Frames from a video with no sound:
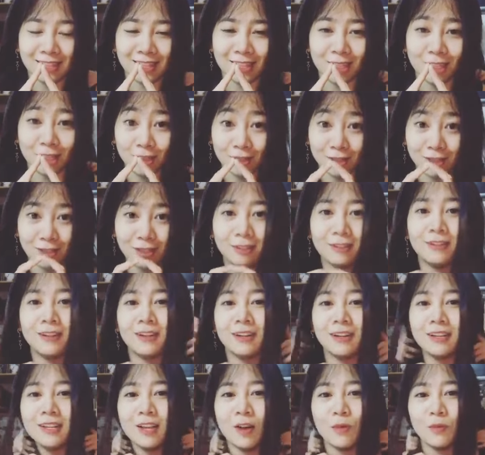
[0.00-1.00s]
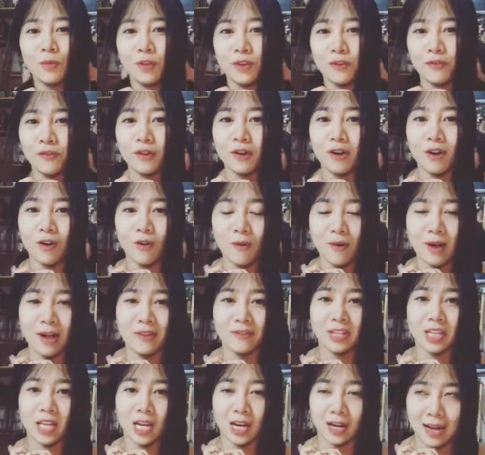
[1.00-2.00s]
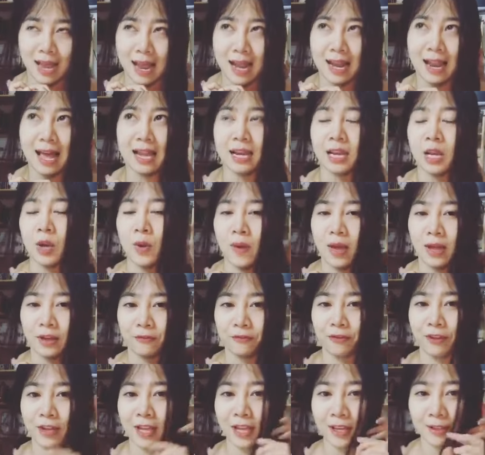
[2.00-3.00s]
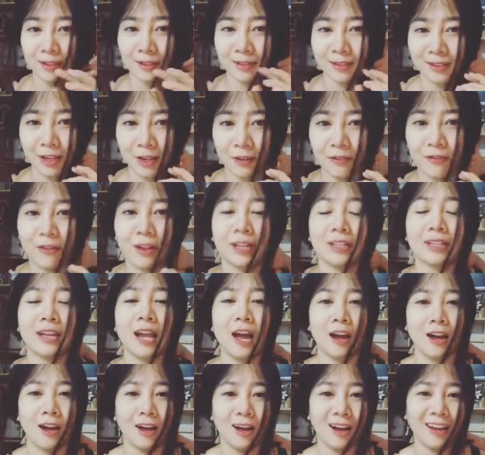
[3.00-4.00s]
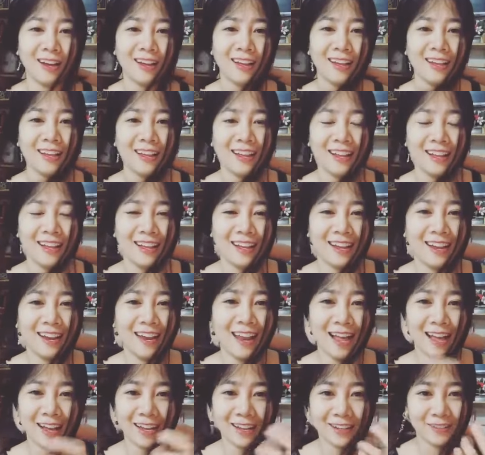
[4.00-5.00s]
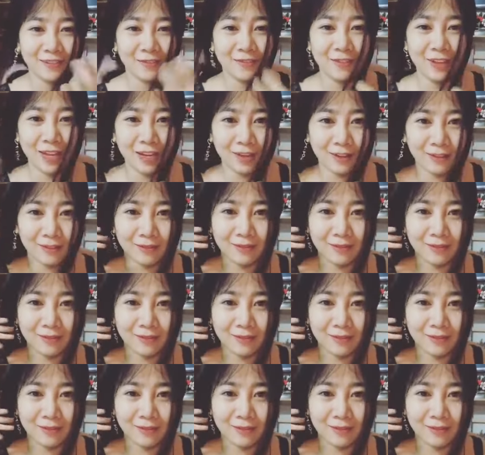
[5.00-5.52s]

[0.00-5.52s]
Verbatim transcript: tựa tựa giống như vừa ở ngoài và thật ra là anh hoàng viết nhân vật đó là viết